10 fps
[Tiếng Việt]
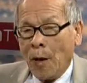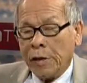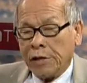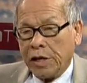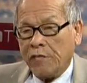
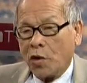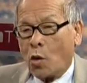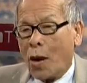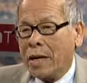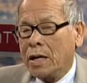nhìn về
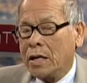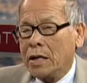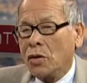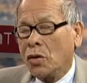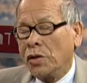quá
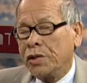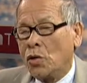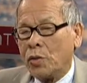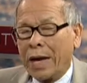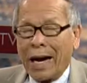khứ đó có
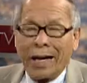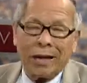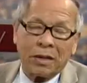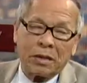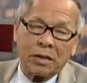nhiều nhà
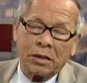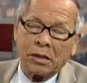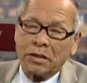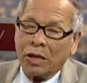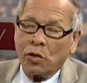lịch
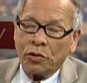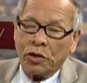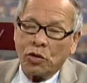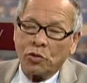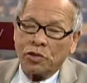sử nhiều
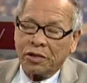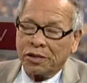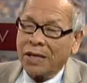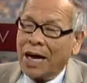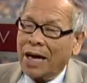nhiều
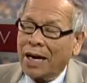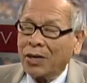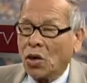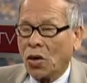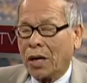sử gia đã
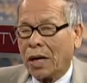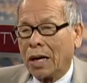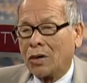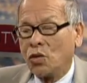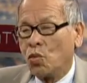cho
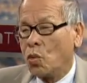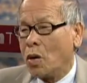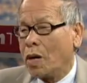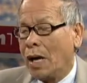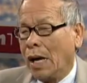rằng là Trung
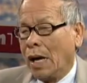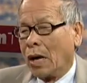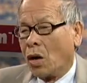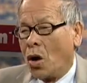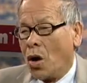Quốc
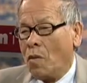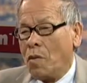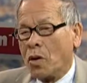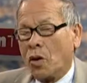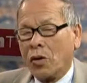khó
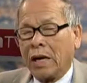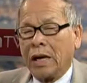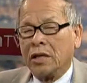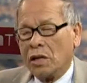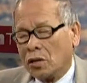mà có
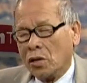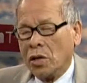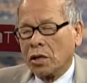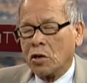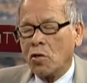thể thường
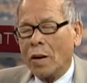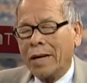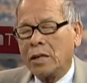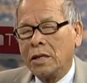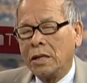thường trong quá
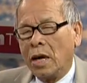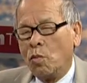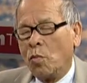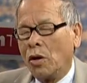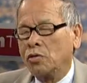khứ
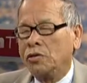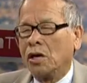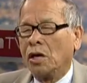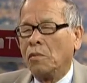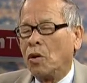không bao
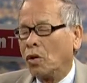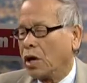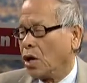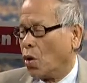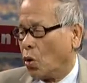giờ mà có
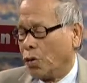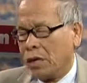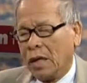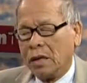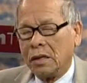thể
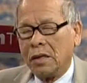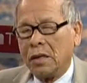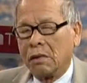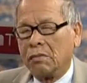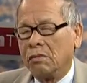ổn định được